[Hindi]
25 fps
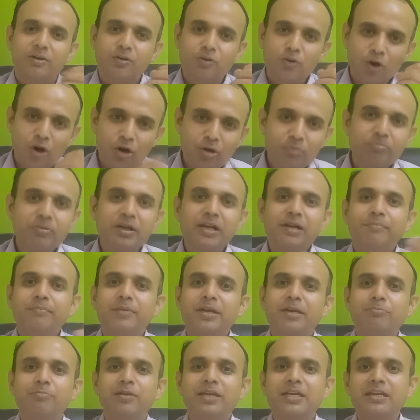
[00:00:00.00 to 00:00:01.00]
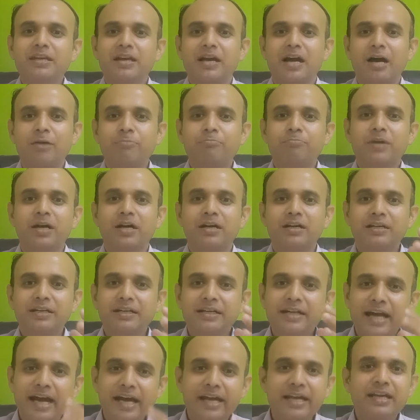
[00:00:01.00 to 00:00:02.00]
नॉर्मल में भी आपका अगर
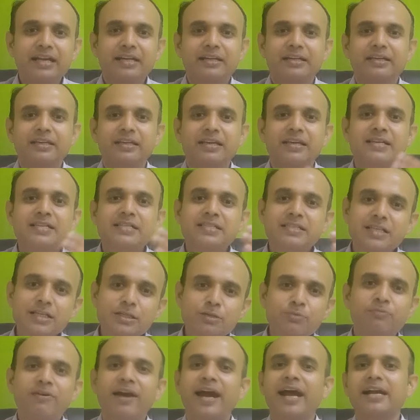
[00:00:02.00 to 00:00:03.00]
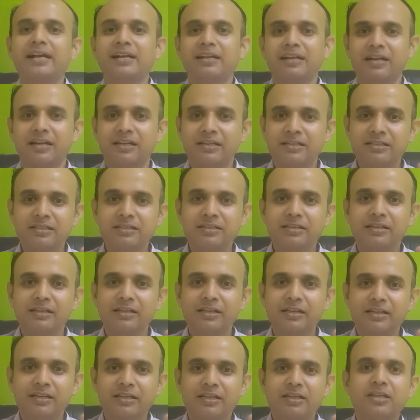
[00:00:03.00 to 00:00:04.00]
डाइट एक्सेस फैट नहीं
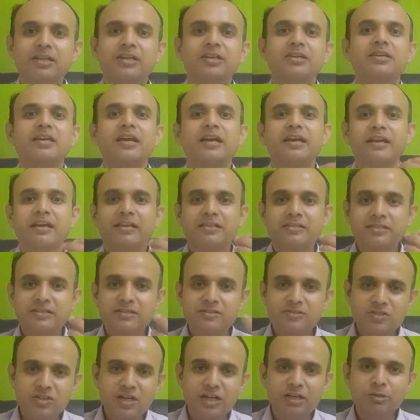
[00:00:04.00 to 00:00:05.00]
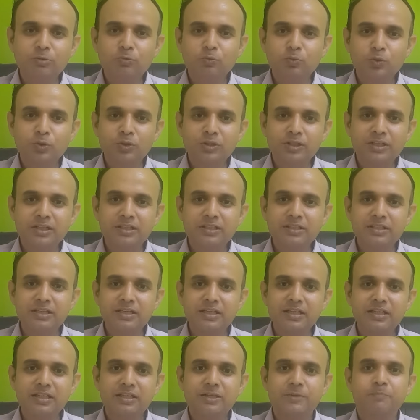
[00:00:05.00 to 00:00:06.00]
है या एक्सेस जंक फूड नहीं
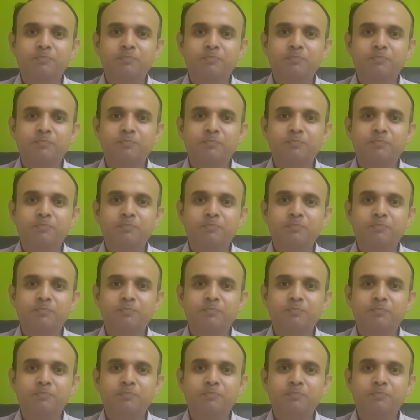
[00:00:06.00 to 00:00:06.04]
है